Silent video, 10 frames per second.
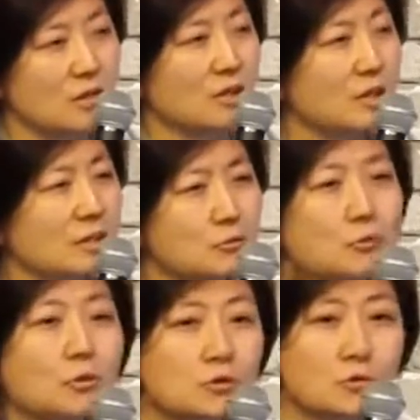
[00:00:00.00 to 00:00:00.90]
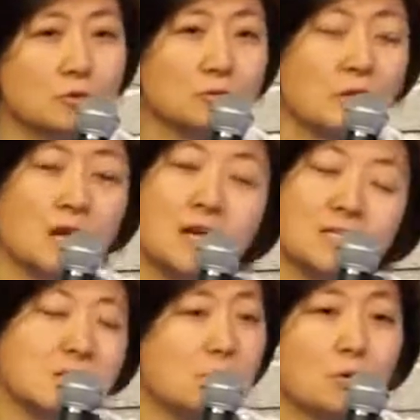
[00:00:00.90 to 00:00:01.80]
얘기하니까 종교적으로
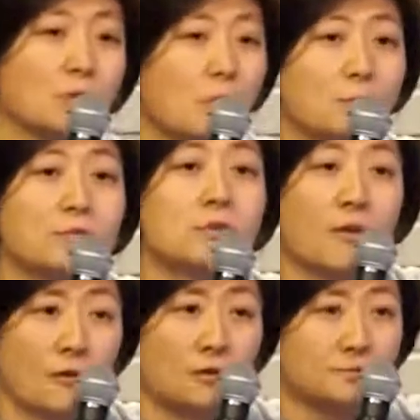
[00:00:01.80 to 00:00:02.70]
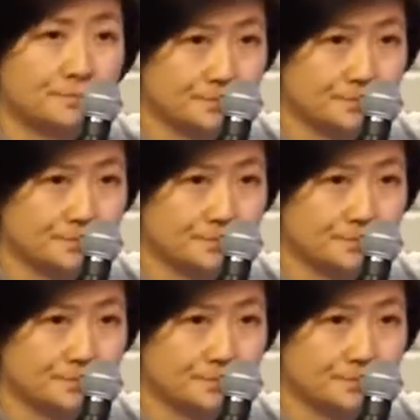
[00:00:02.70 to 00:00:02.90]
생각하실 필요는 없으세요.